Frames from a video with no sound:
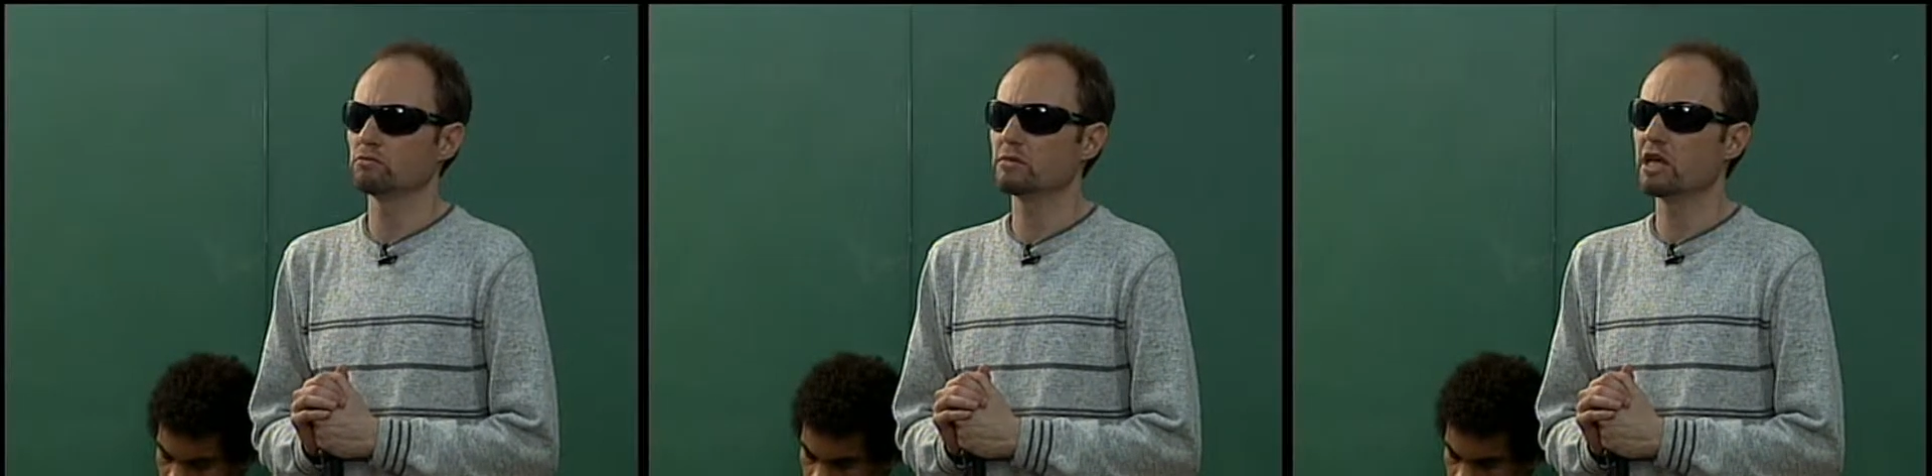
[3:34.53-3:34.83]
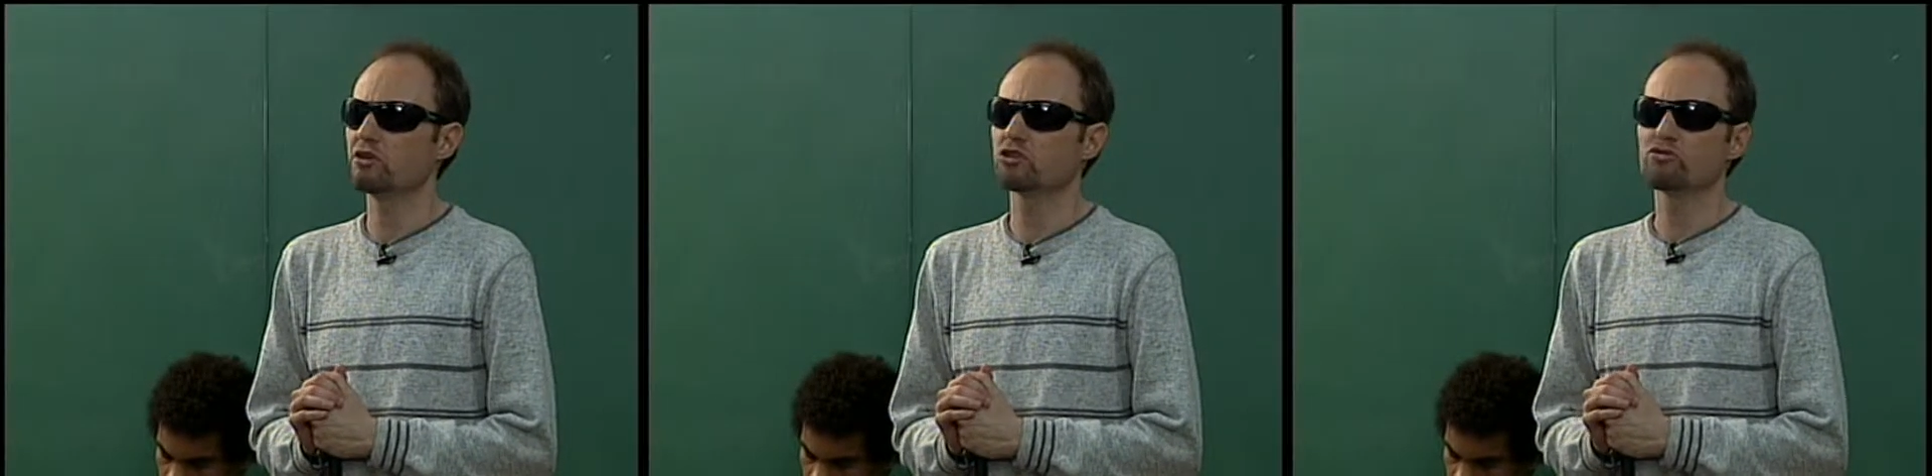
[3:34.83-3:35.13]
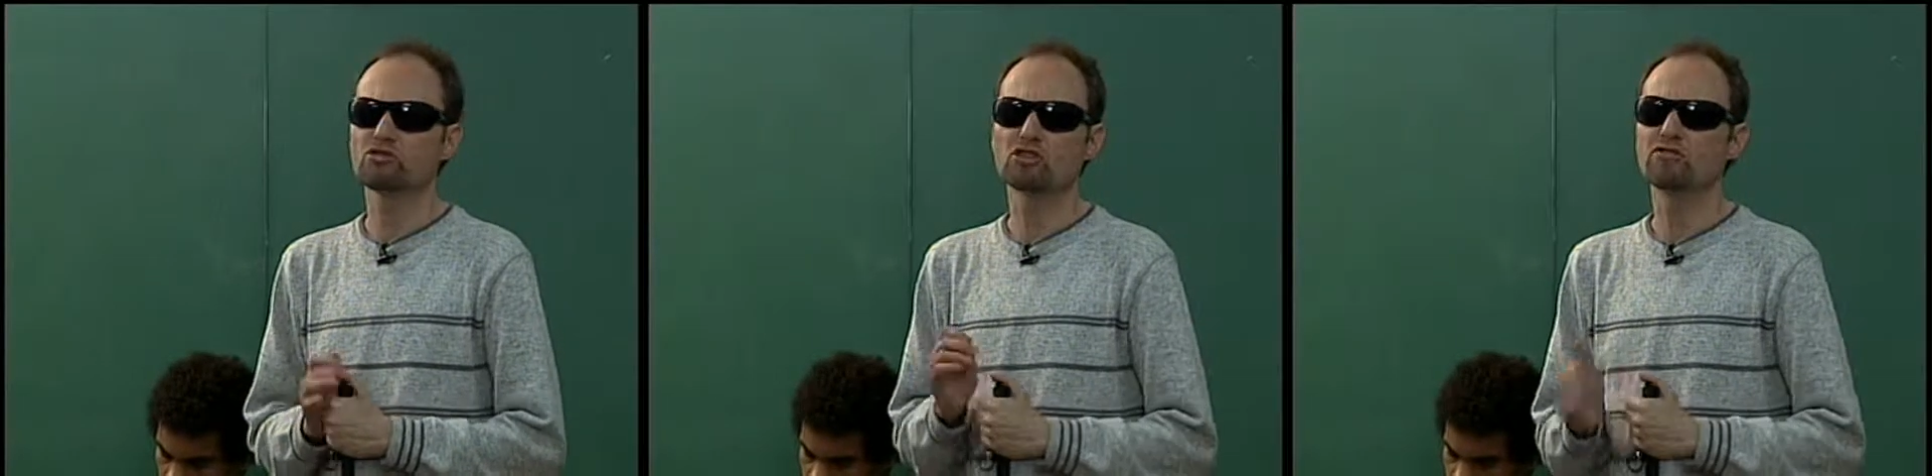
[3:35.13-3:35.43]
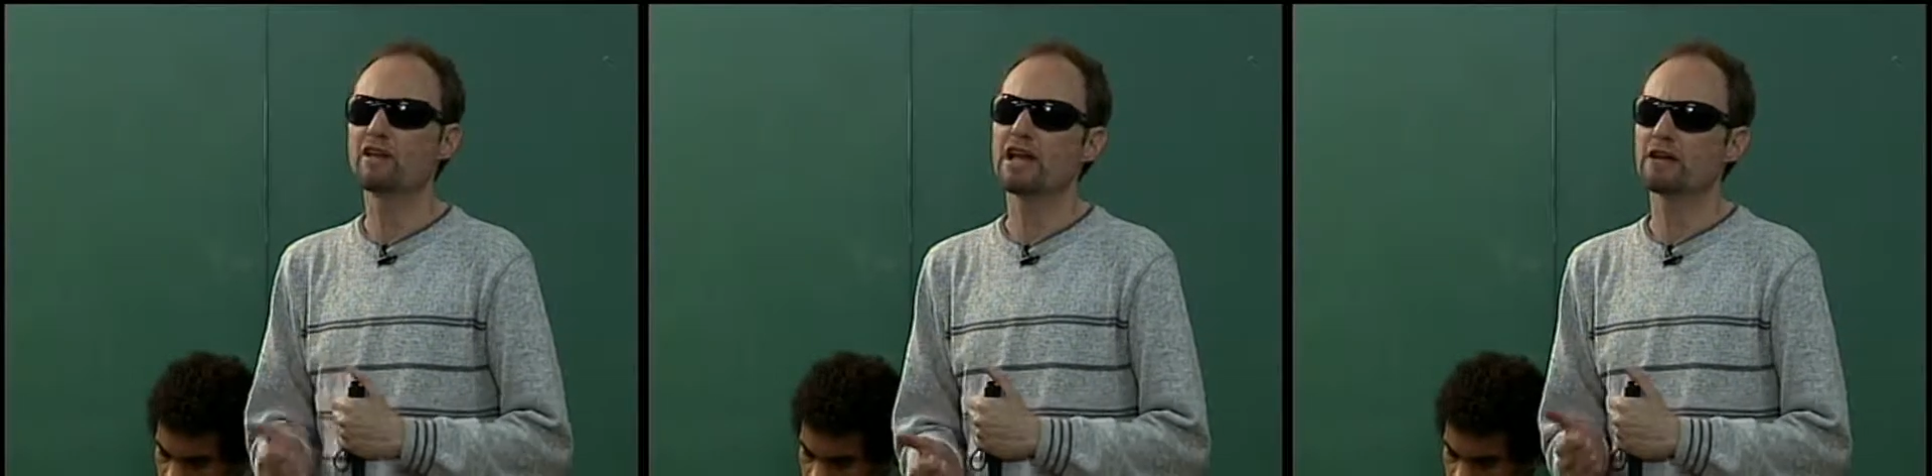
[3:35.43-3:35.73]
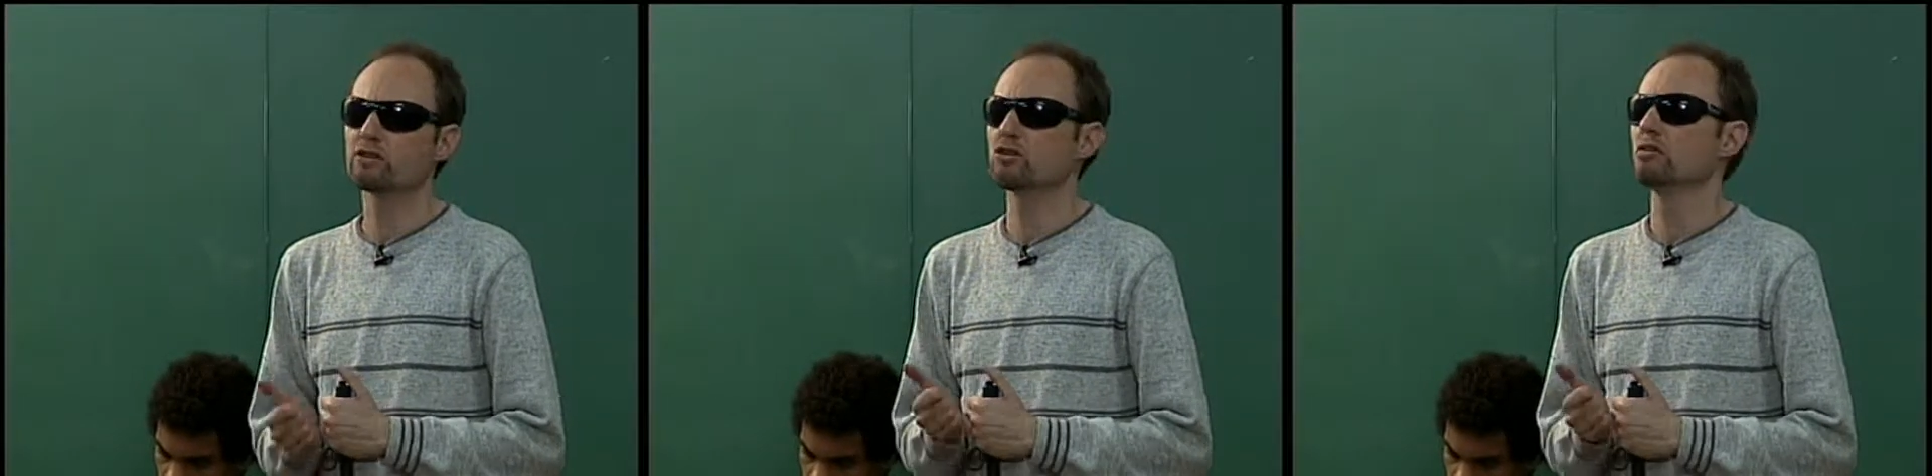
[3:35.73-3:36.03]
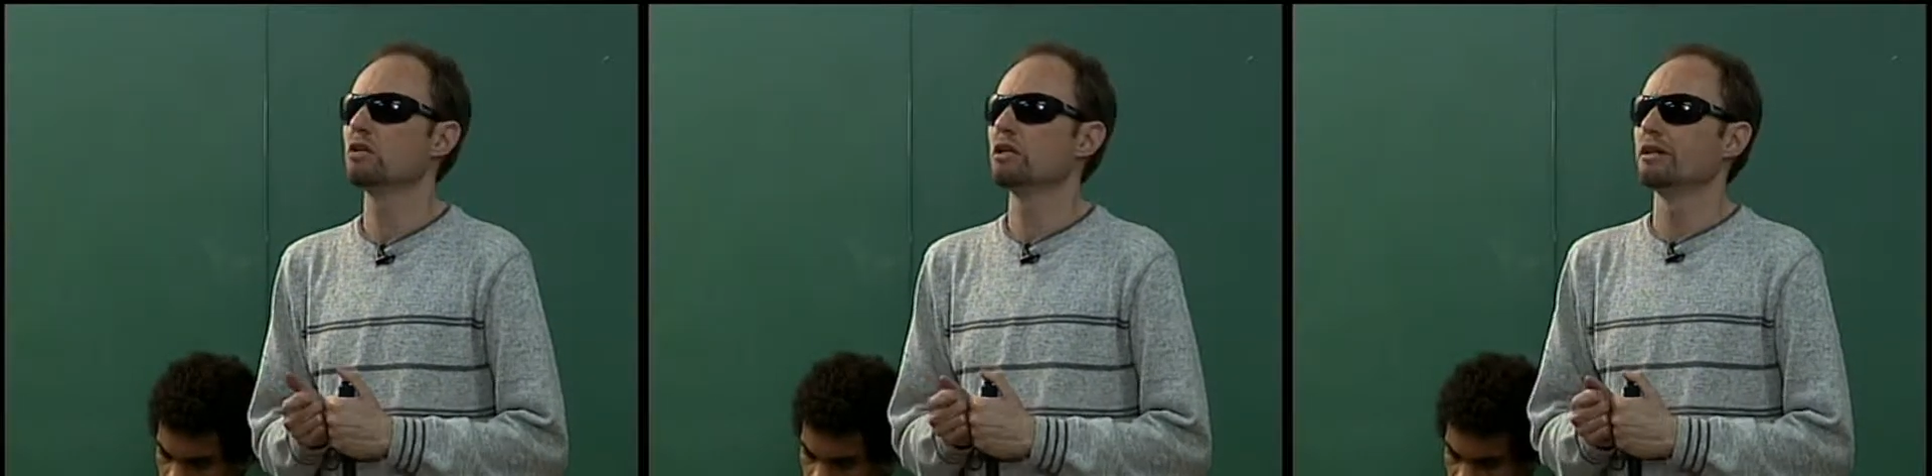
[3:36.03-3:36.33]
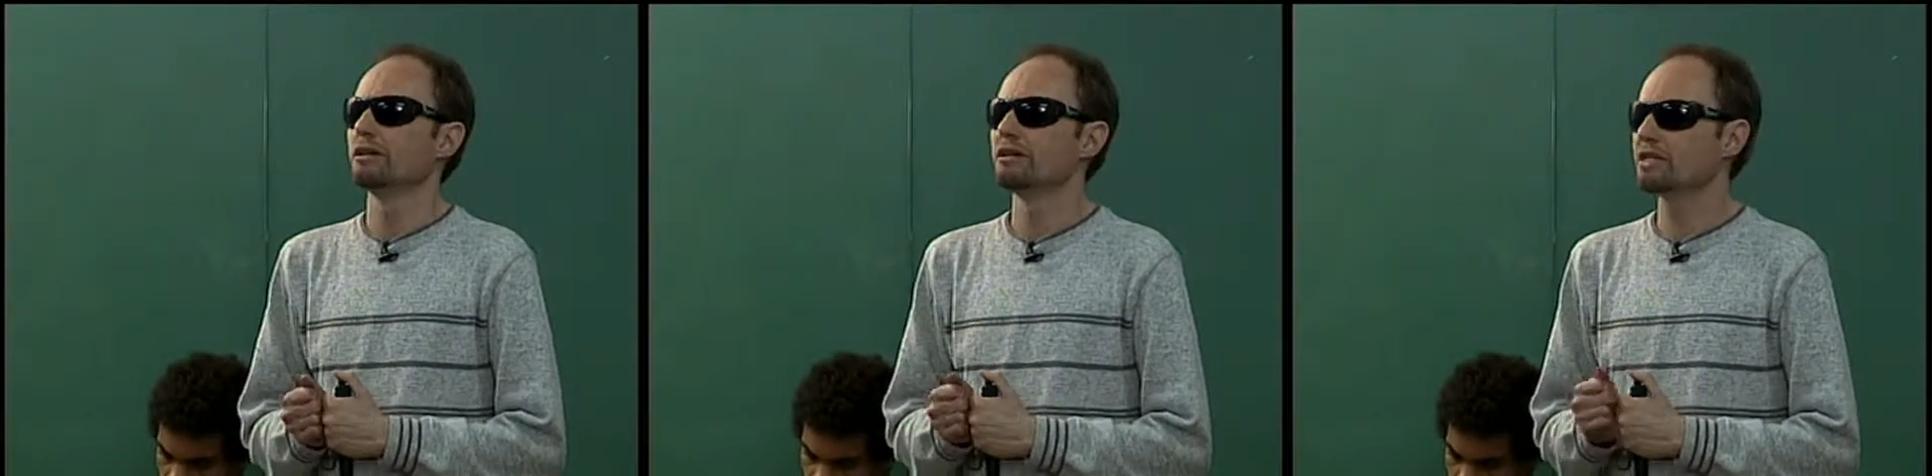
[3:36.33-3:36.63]
Né? A gente se diverte,
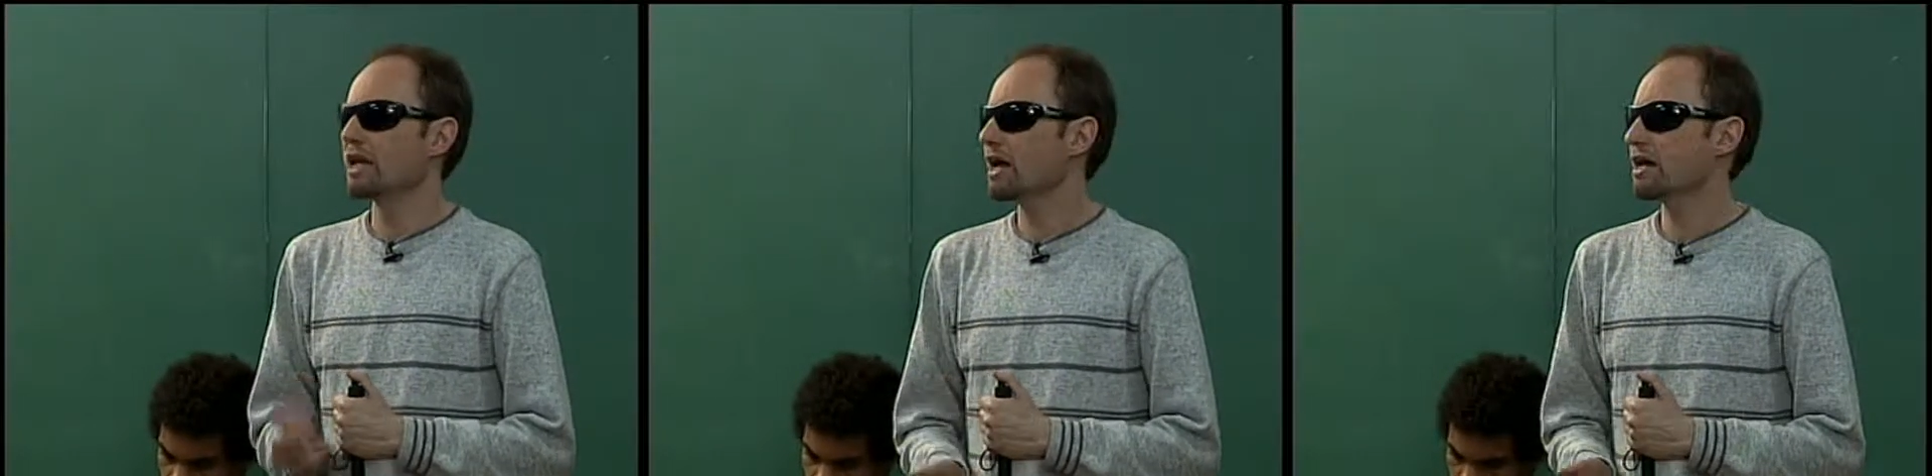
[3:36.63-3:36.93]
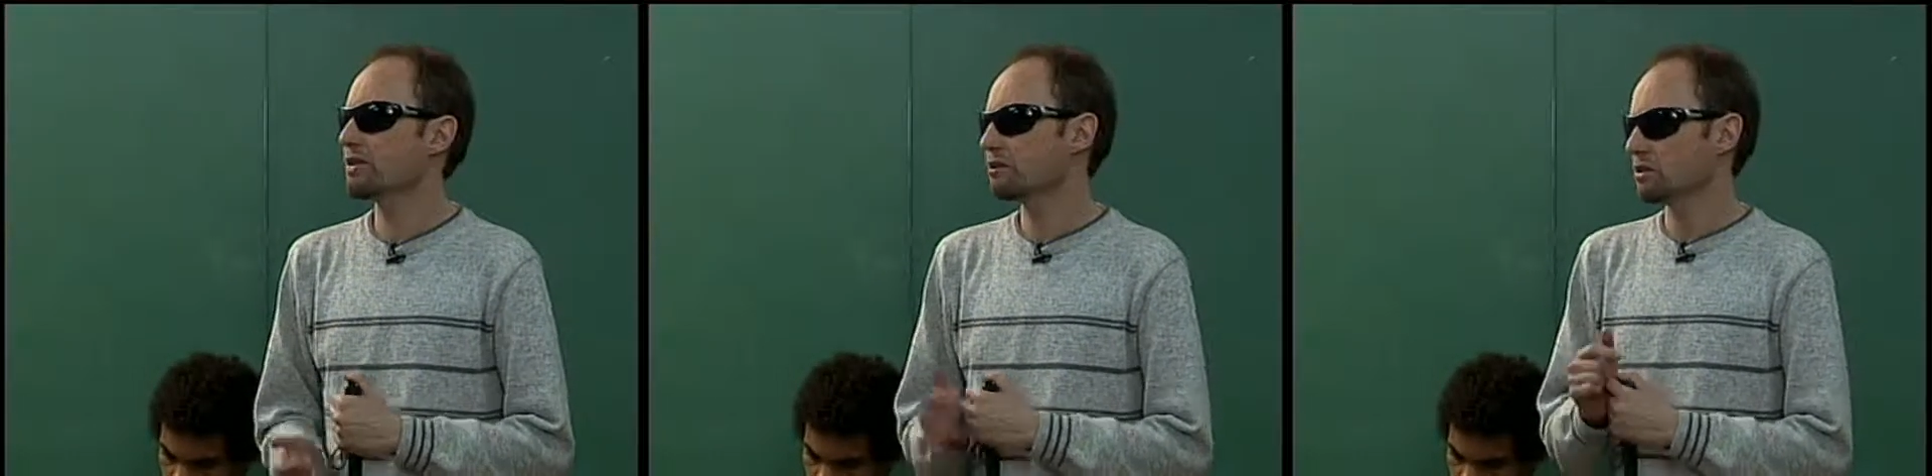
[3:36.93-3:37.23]
sai,